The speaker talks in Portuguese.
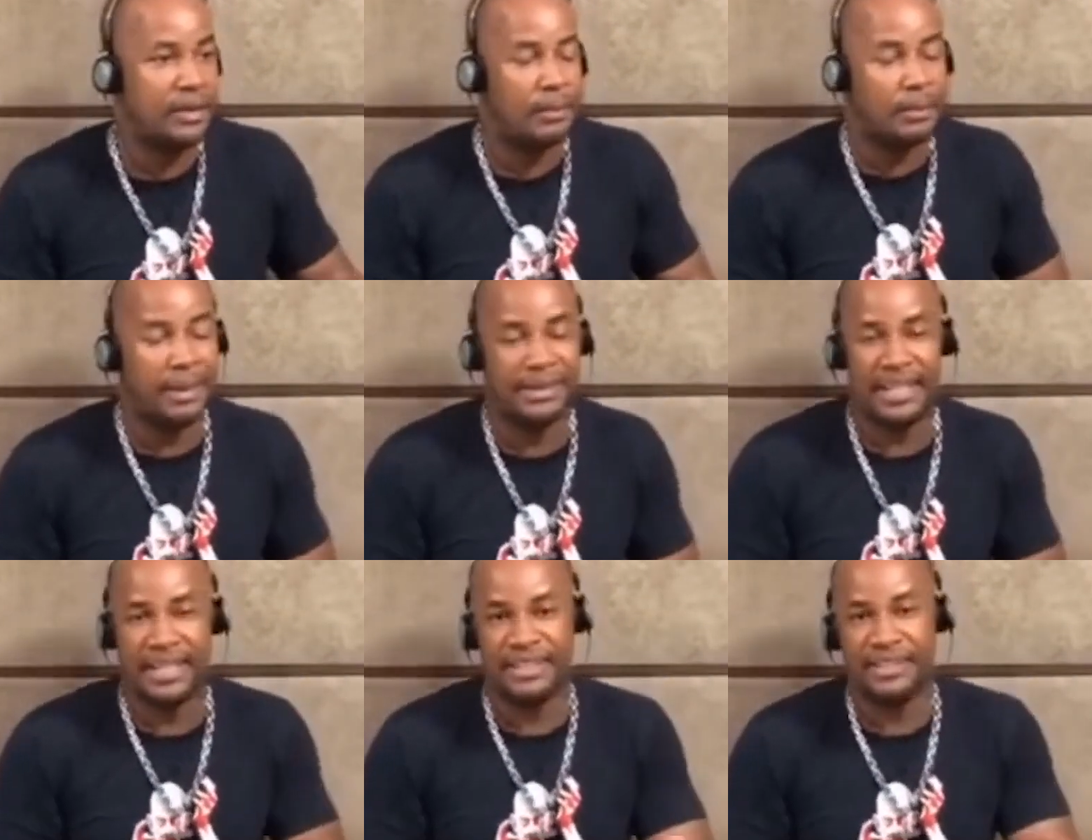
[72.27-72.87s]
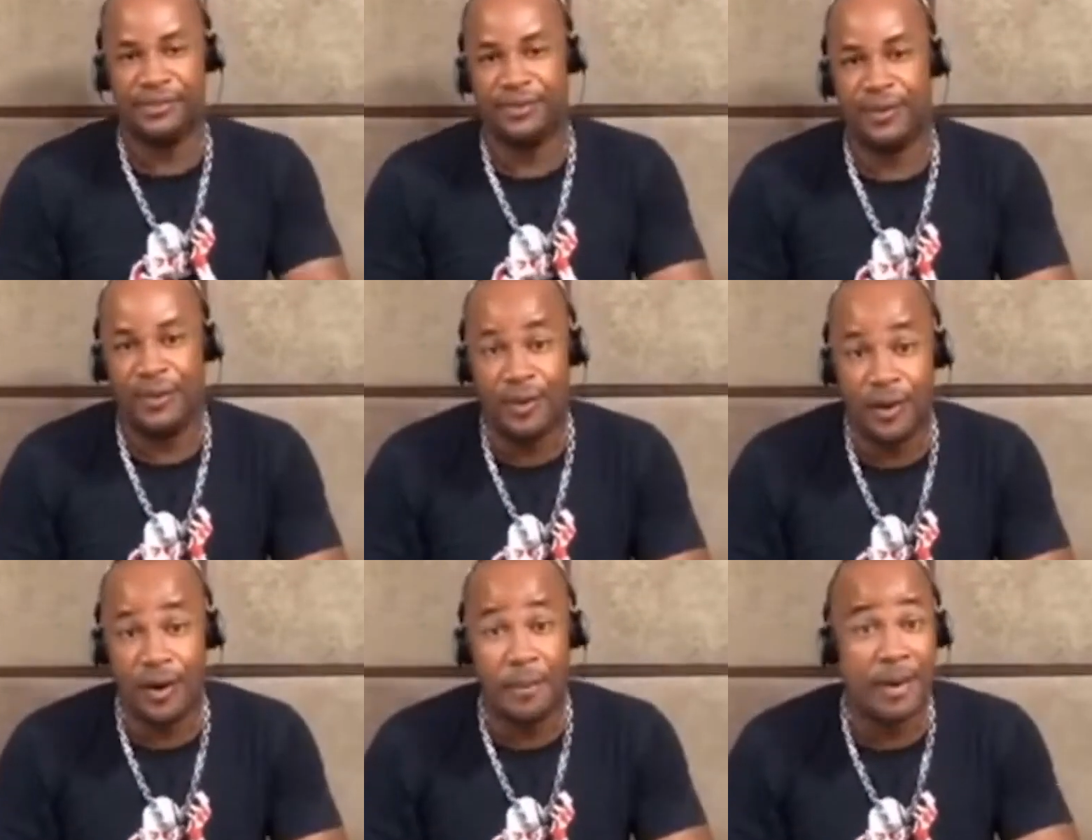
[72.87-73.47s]
bateras de
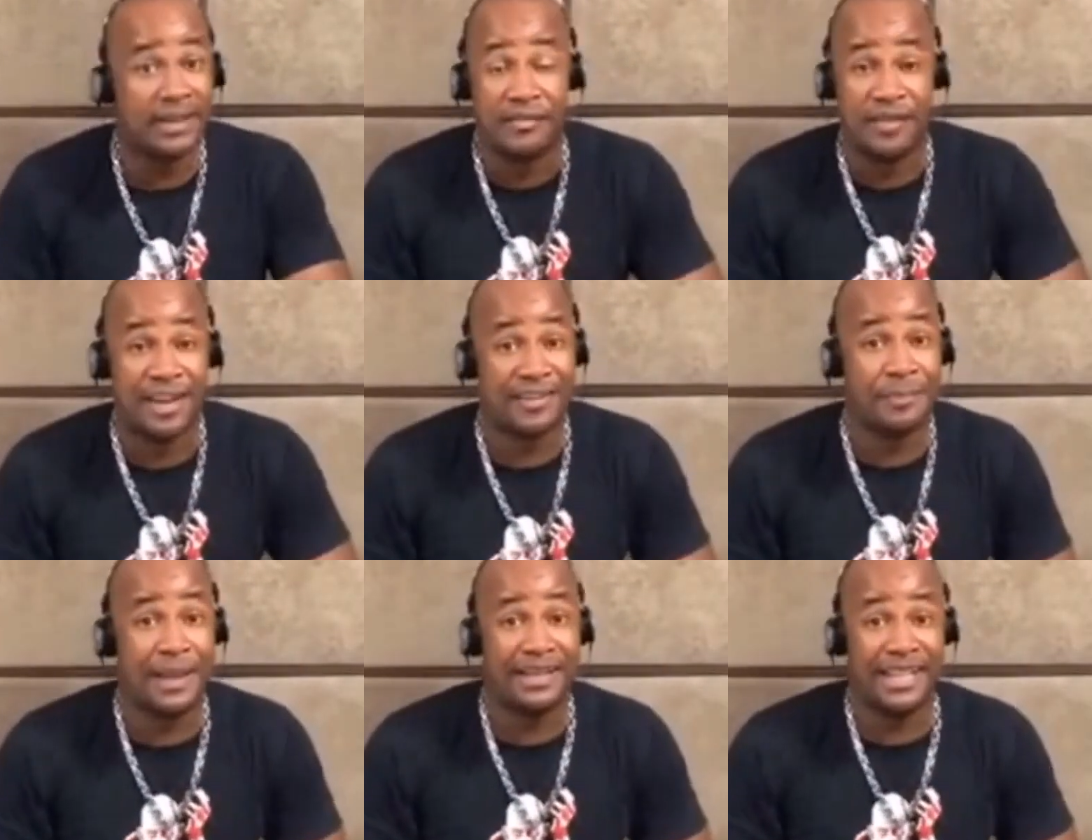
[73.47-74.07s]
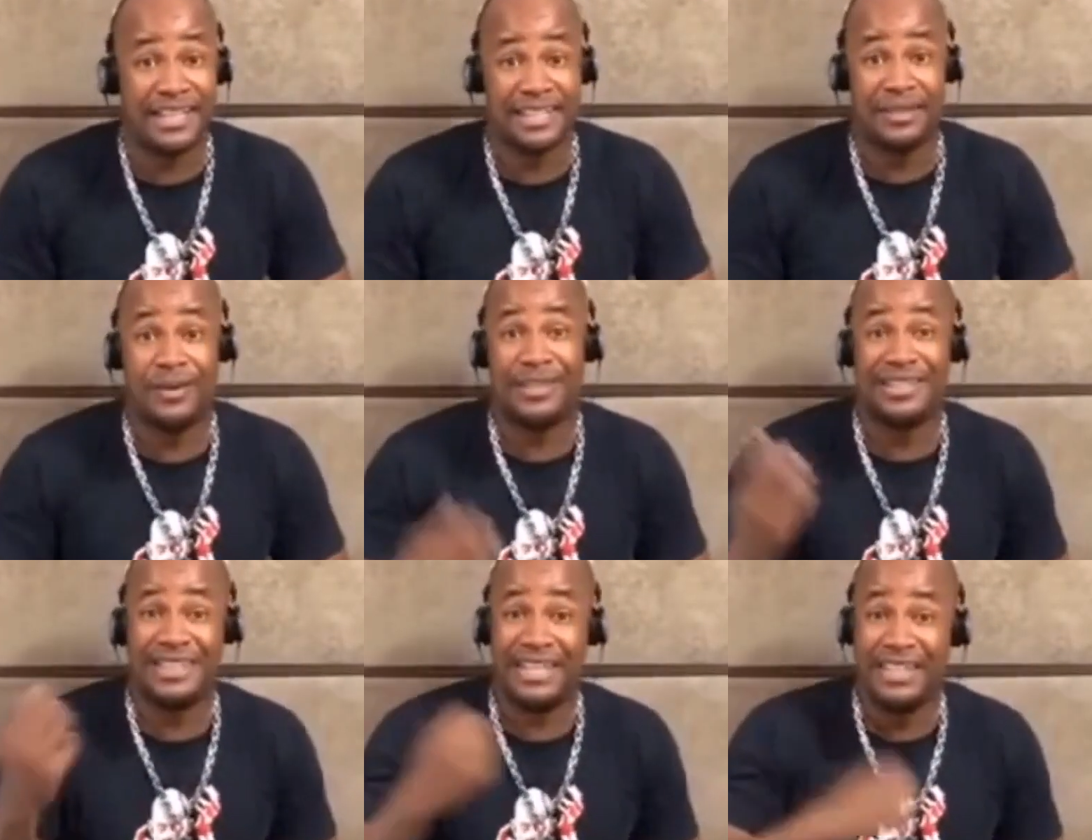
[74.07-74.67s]
forró, bat vários bateras agora
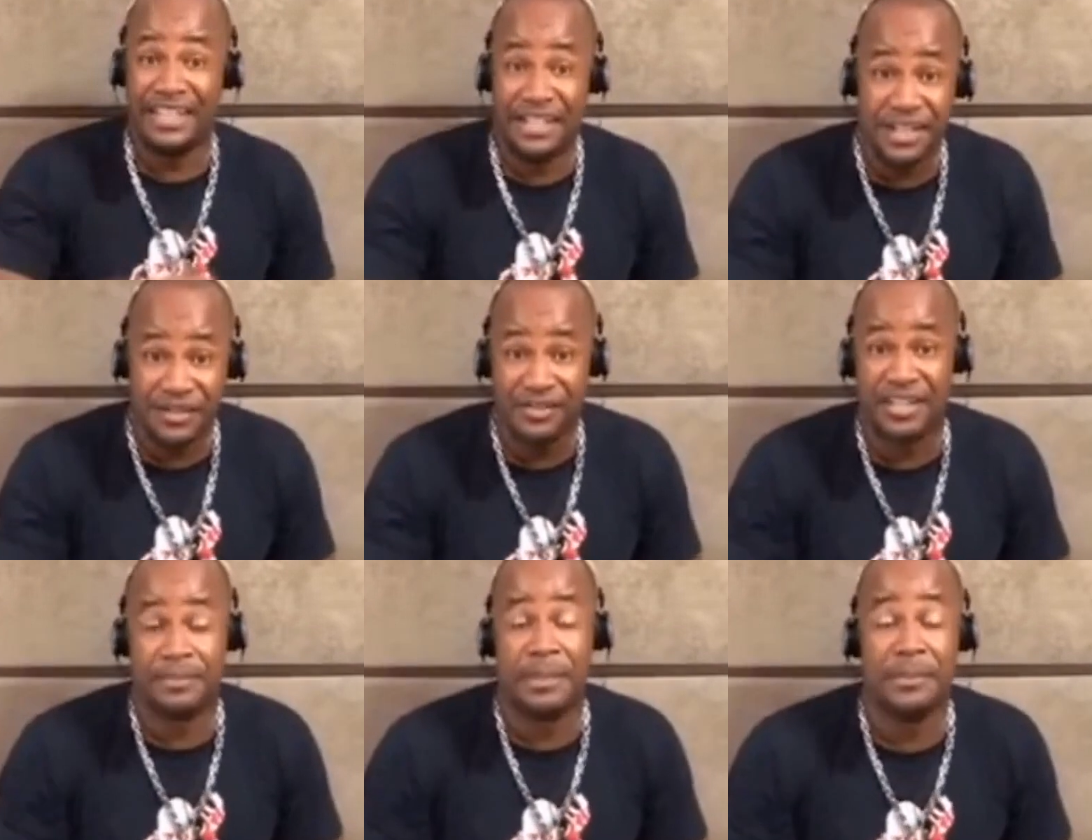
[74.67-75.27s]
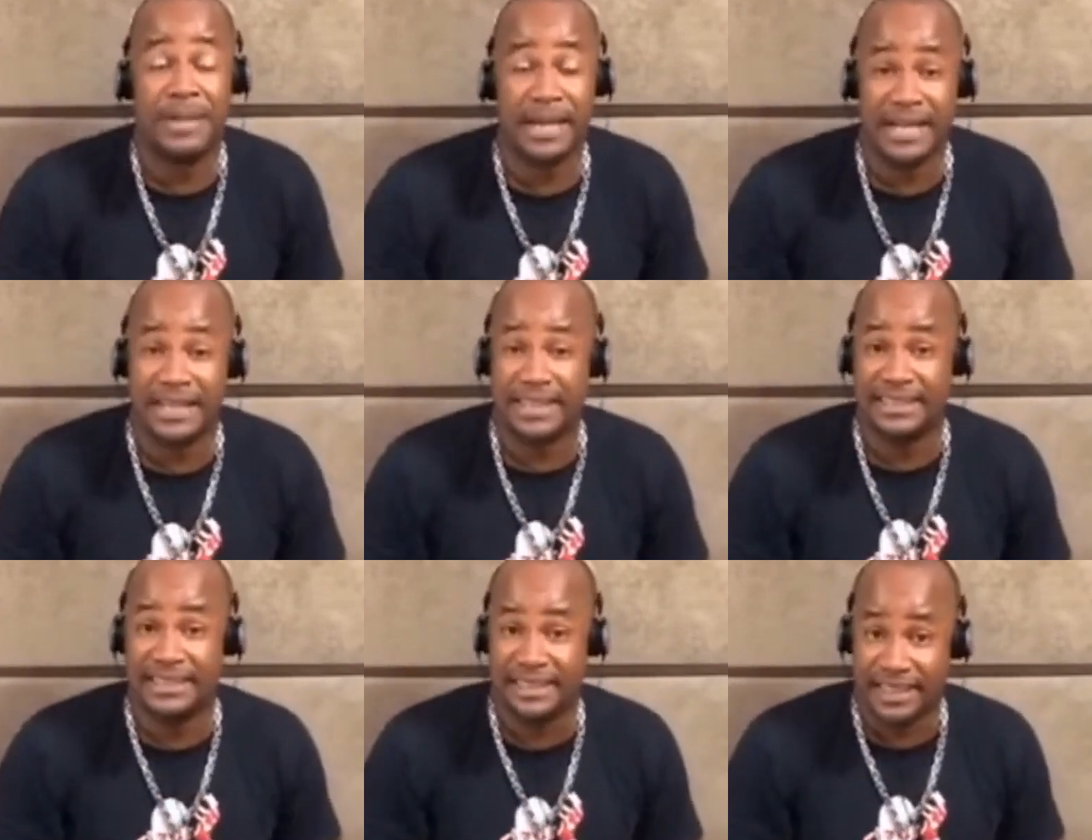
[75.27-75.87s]
de sertanejo também me
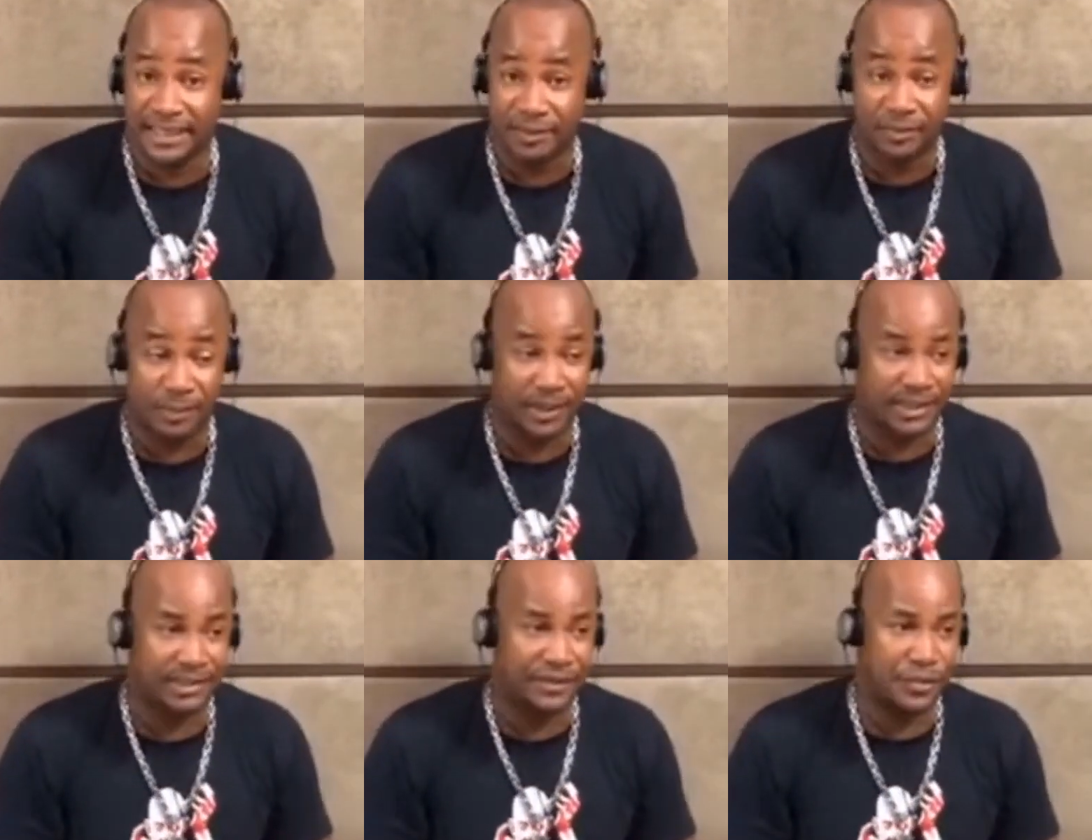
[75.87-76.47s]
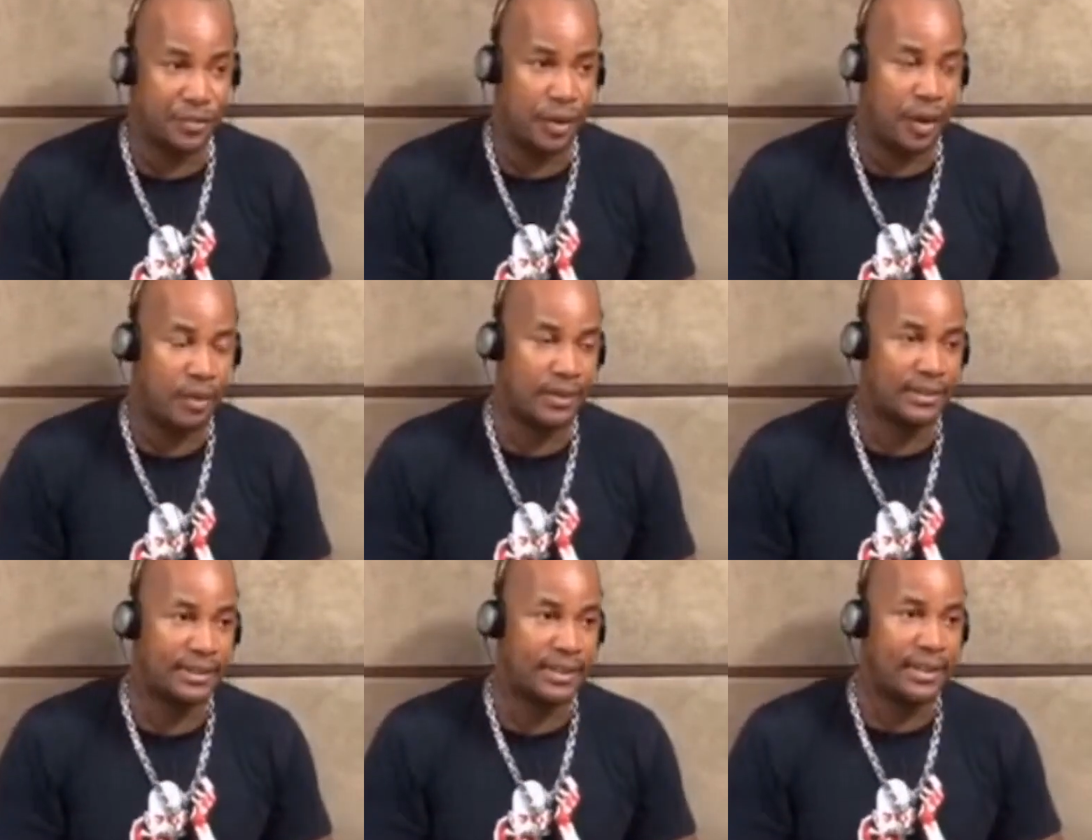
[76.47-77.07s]
agradecendo pelas
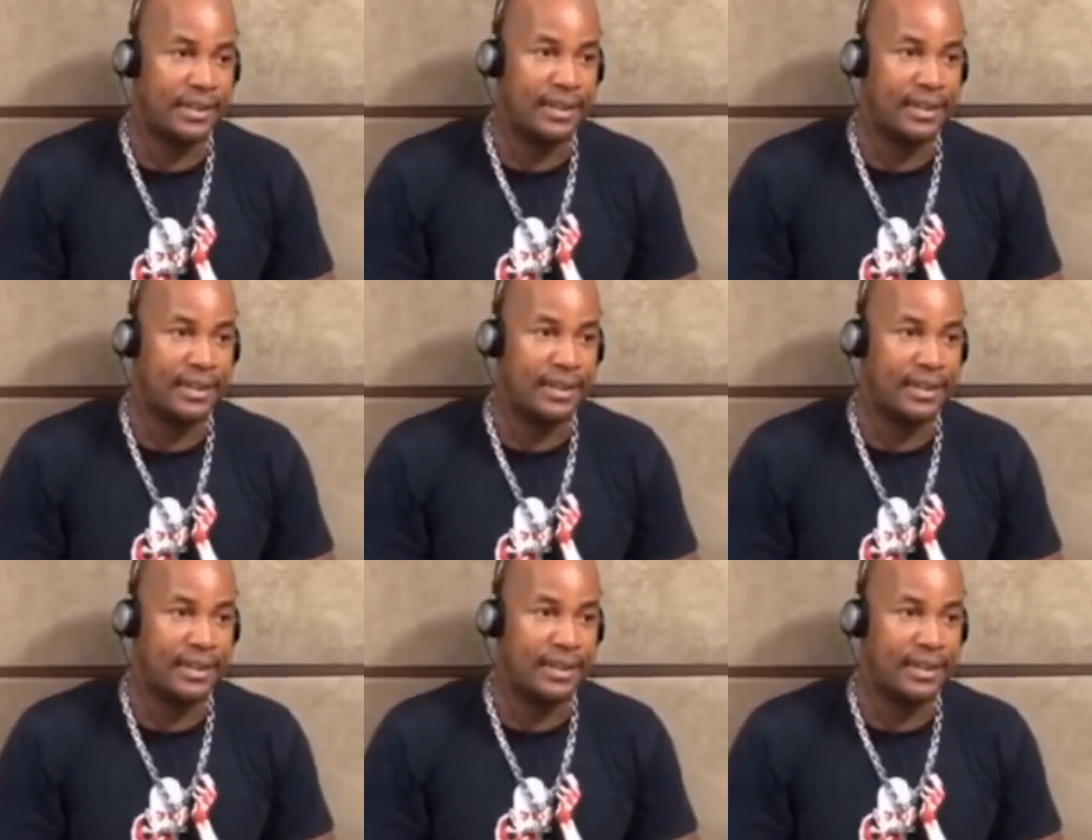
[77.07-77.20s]
videoaulas.